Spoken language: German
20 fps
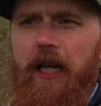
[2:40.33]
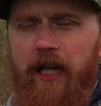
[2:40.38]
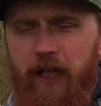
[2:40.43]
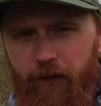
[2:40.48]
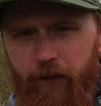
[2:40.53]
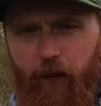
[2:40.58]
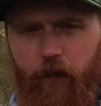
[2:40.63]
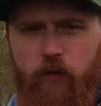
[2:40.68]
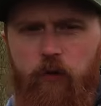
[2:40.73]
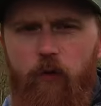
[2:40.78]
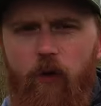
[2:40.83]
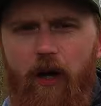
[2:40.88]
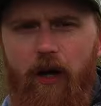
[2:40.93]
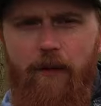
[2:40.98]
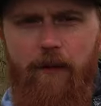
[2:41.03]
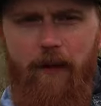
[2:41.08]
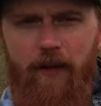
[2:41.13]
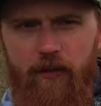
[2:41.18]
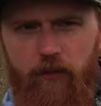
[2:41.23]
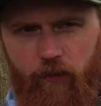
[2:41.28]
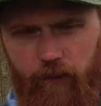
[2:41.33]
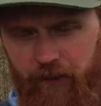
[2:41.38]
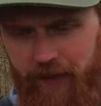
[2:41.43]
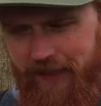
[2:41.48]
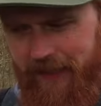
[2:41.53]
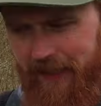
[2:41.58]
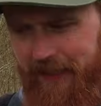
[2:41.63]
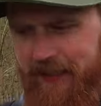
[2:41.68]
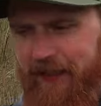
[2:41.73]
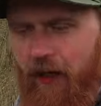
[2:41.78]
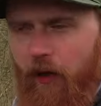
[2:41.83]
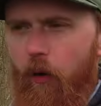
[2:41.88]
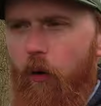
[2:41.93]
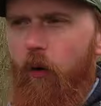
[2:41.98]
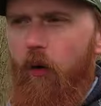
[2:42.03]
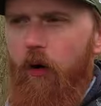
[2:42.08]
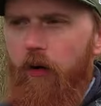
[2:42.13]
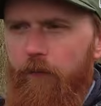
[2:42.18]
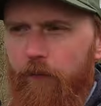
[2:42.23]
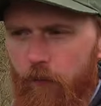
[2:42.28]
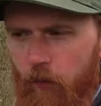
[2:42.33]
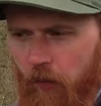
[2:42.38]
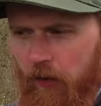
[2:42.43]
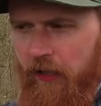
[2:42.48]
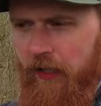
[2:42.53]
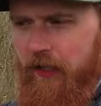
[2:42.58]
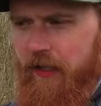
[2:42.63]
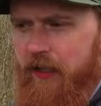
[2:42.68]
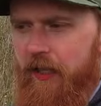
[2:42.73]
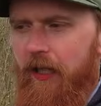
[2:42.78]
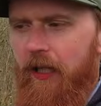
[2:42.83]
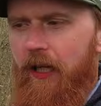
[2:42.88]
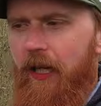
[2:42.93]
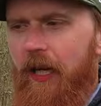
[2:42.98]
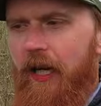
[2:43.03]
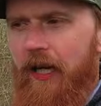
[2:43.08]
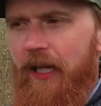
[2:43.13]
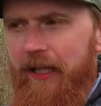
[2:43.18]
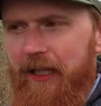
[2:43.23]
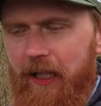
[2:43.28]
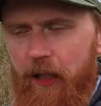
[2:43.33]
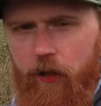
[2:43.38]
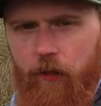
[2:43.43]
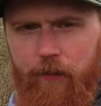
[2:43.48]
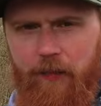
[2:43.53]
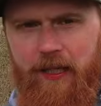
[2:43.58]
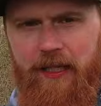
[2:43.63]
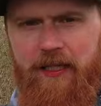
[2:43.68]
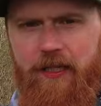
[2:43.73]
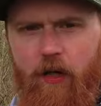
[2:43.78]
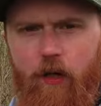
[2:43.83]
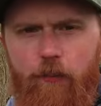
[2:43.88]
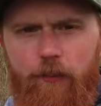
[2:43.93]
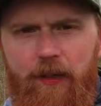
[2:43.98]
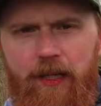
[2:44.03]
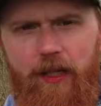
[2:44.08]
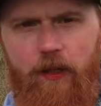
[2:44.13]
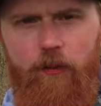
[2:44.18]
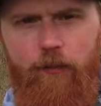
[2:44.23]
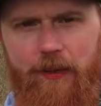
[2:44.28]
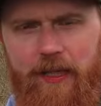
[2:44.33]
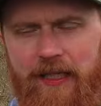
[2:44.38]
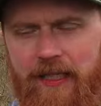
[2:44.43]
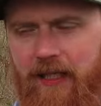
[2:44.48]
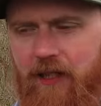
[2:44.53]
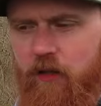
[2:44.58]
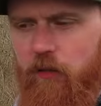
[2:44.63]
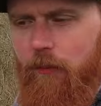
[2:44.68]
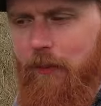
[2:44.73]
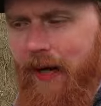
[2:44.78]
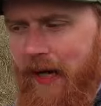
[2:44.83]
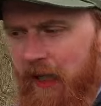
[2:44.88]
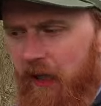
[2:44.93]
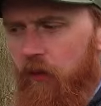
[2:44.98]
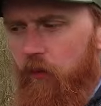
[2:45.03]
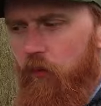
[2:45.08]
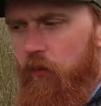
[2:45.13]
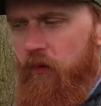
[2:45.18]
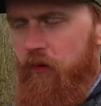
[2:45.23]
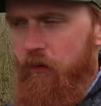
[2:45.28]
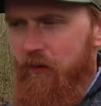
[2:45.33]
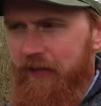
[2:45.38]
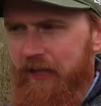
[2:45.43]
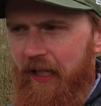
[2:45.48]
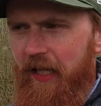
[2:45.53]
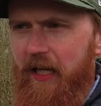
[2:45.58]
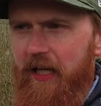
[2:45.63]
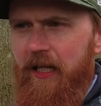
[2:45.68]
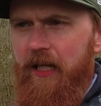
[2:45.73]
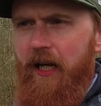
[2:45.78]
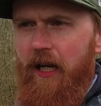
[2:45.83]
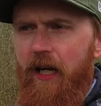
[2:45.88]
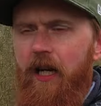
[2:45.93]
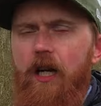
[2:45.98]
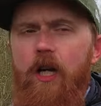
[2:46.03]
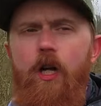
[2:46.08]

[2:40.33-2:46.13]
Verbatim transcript: Ich versuche aber, so wie jetzt auch, wirklich Kilometer um Kilometer zu machen und zu zählen.